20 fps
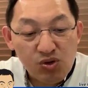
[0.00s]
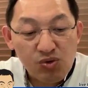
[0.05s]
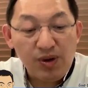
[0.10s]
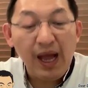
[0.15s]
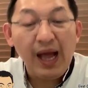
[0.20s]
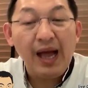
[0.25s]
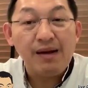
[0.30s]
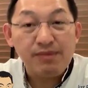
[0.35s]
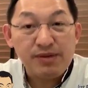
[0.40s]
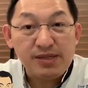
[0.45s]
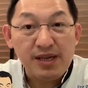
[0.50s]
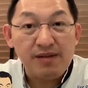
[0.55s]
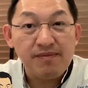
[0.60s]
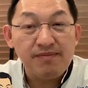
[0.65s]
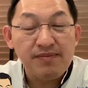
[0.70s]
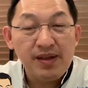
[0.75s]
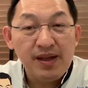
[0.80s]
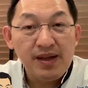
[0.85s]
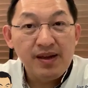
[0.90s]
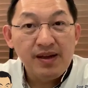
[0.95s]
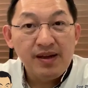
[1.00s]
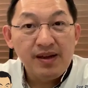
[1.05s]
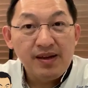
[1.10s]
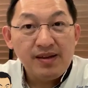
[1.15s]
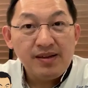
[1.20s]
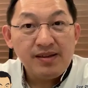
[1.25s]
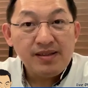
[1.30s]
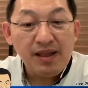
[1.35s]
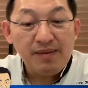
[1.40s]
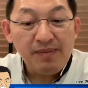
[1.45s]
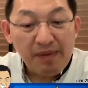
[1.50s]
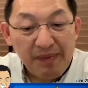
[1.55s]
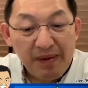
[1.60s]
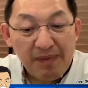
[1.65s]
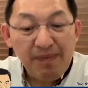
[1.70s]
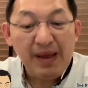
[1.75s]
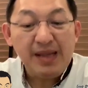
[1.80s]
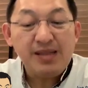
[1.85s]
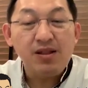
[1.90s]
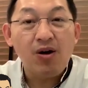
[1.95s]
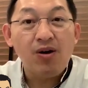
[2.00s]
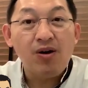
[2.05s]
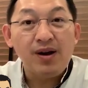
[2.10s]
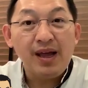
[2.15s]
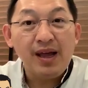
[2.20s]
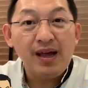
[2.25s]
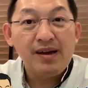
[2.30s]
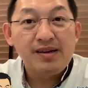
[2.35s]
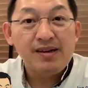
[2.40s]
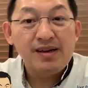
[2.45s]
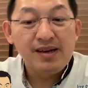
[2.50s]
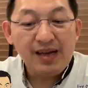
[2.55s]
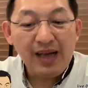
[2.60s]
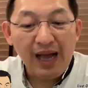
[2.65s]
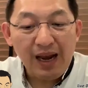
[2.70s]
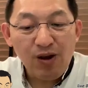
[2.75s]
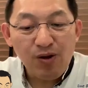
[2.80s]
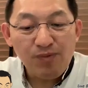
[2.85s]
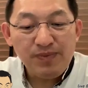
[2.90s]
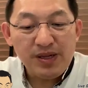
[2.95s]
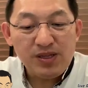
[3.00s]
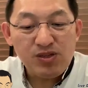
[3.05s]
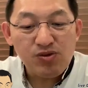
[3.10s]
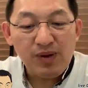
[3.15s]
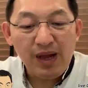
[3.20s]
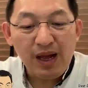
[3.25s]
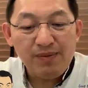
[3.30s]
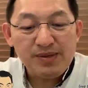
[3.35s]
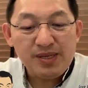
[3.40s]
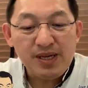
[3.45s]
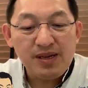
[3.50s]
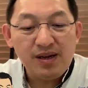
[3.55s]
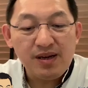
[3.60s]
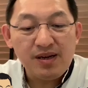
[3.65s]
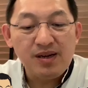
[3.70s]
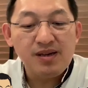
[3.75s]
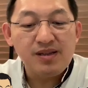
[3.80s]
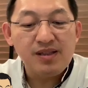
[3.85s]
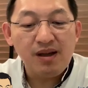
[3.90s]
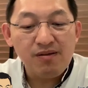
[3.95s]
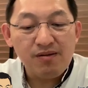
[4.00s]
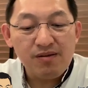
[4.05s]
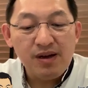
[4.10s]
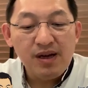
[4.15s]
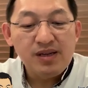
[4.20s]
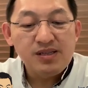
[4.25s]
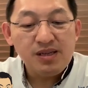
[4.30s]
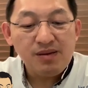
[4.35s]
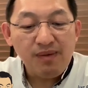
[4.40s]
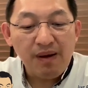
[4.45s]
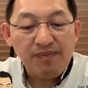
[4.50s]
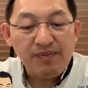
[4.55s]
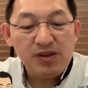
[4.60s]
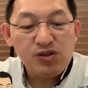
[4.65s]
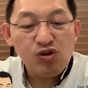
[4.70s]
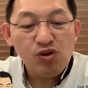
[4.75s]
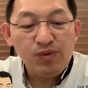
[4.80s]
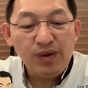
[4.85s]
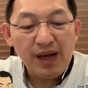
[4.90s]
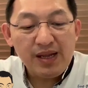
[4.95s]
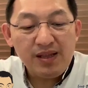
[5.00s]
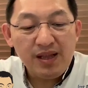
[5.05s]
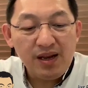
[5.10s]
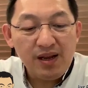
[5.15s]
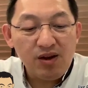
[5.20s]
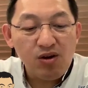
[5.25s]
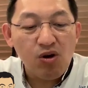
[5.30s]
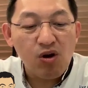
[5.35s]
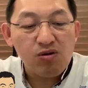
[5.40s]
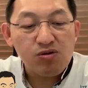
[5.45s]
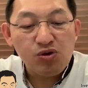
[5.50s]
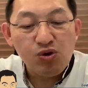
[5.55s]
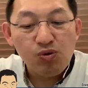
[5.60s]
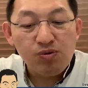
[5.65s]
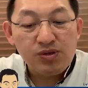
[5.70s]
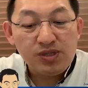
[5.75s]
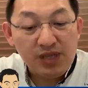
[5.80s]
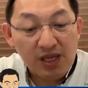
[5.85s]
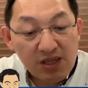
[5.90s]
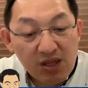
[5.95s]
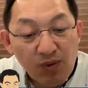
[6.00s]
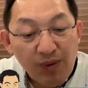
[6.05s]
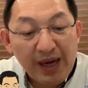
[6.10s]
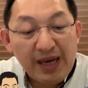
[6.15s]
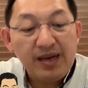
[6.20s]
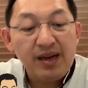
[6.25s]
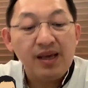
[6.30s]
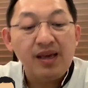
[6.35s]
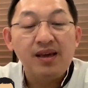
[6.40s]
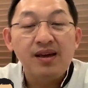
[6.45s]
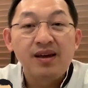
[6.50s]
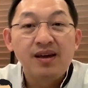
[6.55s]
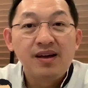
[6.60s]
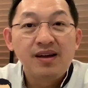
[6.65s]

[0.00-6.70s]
1.5% แต่มันมีไปต่อนะคือการลบ 1.5% เนี่ยคือเท่าสำหรับในช่วงเวลาที่เหลือของยุคศตวรรษนี้